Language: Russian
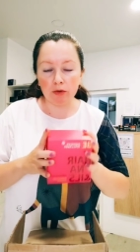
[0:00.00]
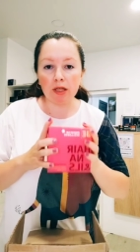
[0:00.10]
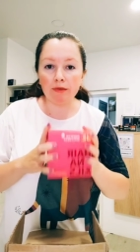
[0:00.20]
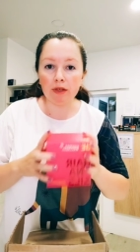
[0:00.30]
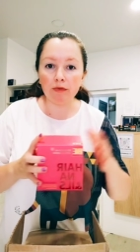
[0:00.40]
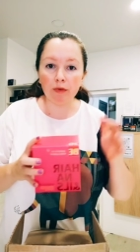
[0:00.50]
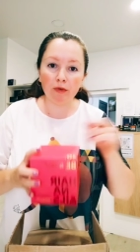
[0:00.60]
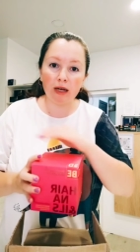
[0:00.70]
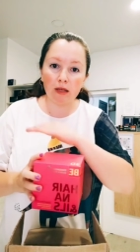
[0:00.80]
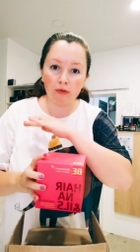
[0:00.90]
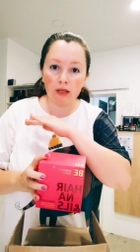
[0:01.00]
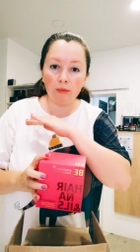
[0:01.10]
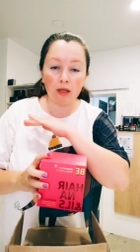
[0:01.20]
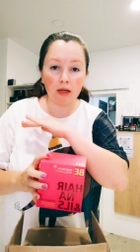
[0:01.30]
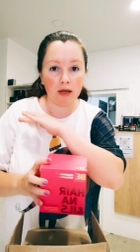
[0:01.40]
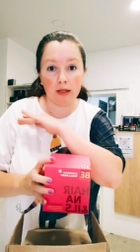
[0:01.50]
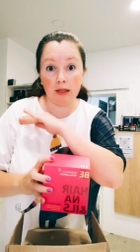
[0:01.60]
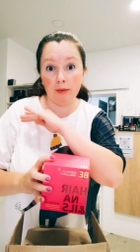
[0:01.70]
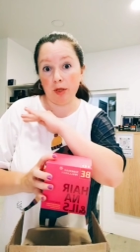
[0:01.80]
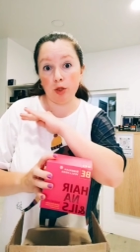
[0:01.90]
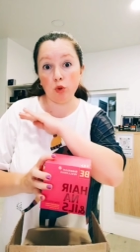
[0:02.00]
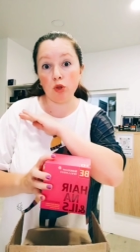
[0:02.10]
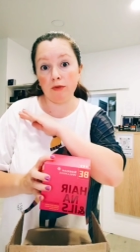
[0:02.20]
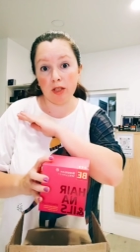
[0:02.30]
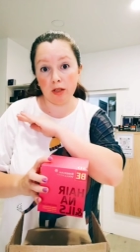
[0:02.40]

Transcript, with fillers: то есть ковид вымывает все минералы напрочь, просто все.